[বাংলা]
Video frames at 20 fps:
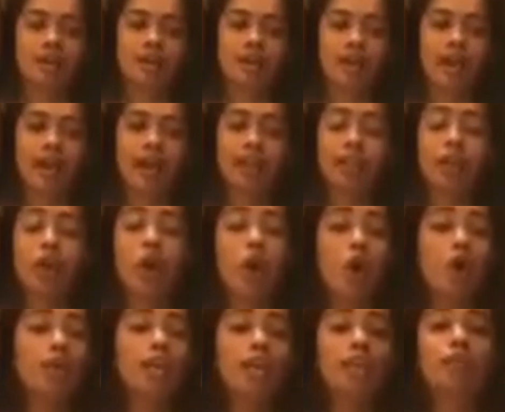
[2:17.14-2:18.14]
একটা
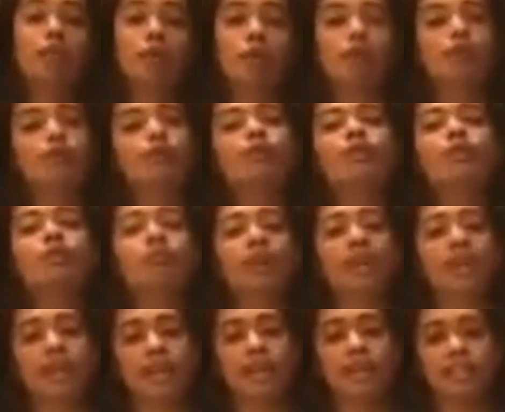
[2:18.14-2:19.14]
অনেক বড় খুঁটি
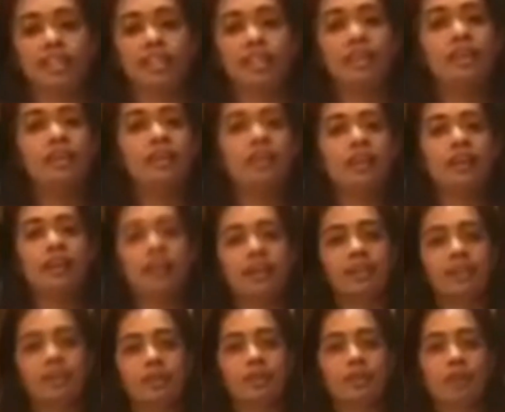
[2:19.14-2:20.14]
ভেঙে গেছে
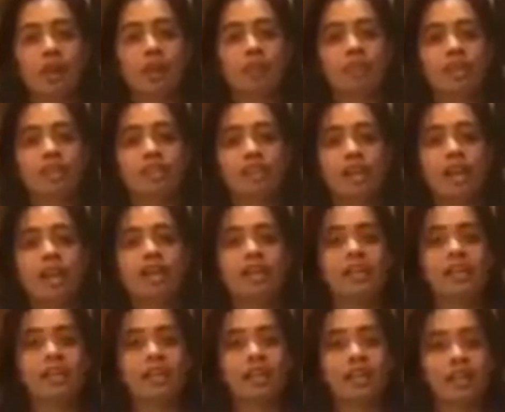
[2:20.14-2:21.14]
কিন্তু আমরা চাই
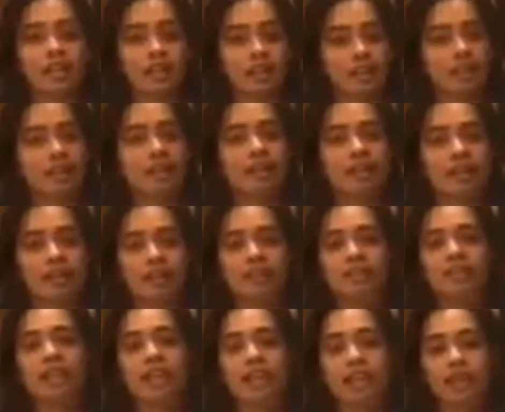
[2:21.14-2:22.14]

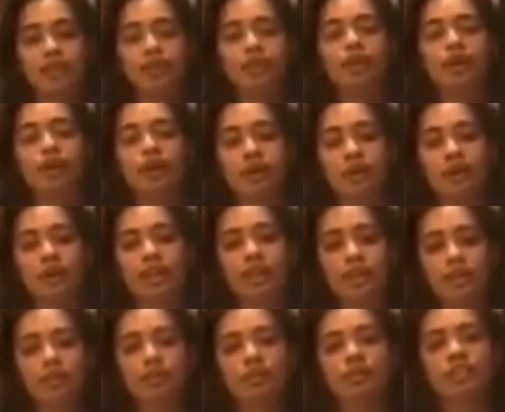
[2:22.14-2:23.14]
যে এই
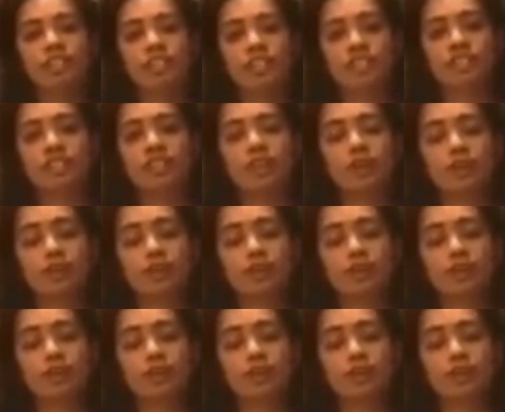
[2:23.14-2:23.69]
খুঁটিটি যেন